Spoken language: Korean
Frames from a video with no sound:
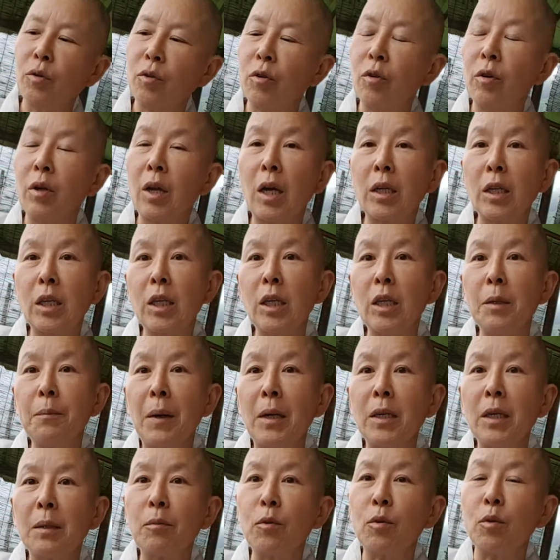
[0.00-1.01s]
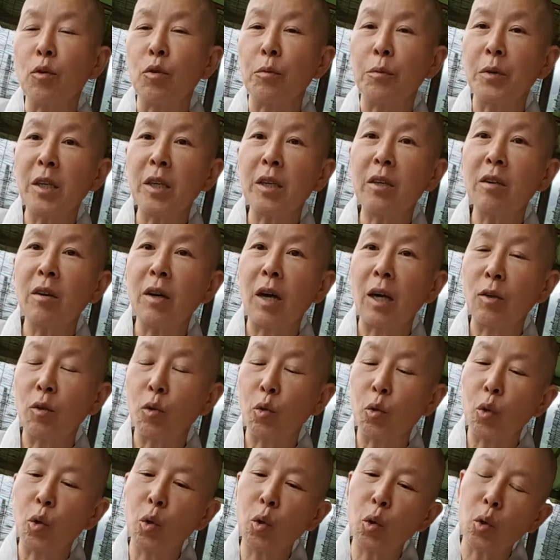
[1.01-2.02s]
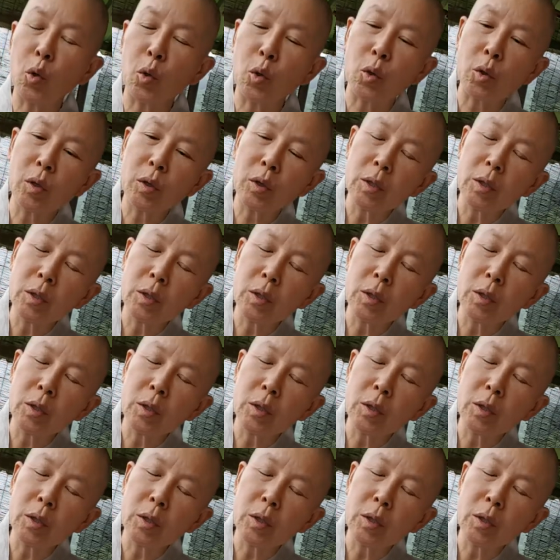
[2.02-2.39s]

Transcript: 저는 한 7, 80도 좀 식혀가지고